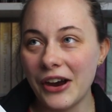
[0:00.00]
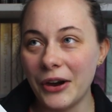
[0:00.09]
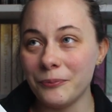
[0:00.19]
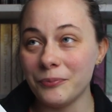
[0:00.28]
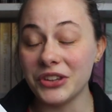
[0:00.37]

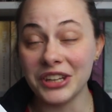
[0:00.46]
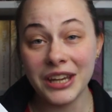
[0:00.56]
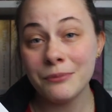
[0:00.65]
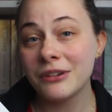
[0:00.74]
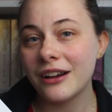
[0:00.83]
Ähm, die
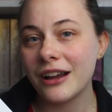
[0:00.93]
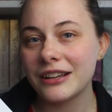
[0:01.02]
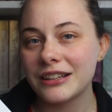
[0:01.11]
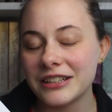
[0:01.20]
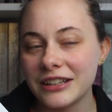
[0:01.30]

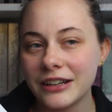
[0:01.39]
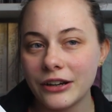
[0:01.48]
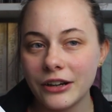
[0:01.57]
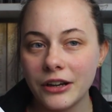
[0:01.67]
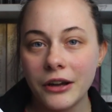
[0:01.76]

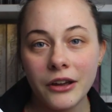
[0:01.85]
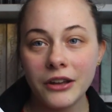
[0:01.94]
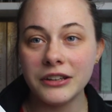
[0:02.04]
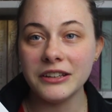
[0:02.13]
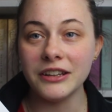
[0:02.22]
Nebencharaktere,
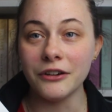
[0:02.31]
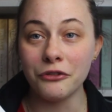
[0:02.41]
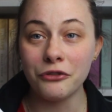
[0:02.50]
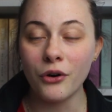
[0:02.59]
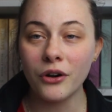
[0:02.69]
die hier
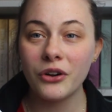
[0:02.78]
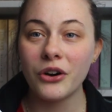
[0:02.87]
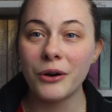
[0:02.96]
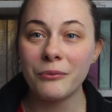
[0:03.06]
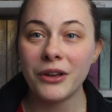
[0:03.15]

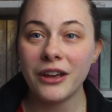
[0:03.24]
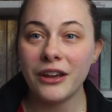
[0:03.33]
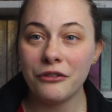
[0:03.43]
vorkommen,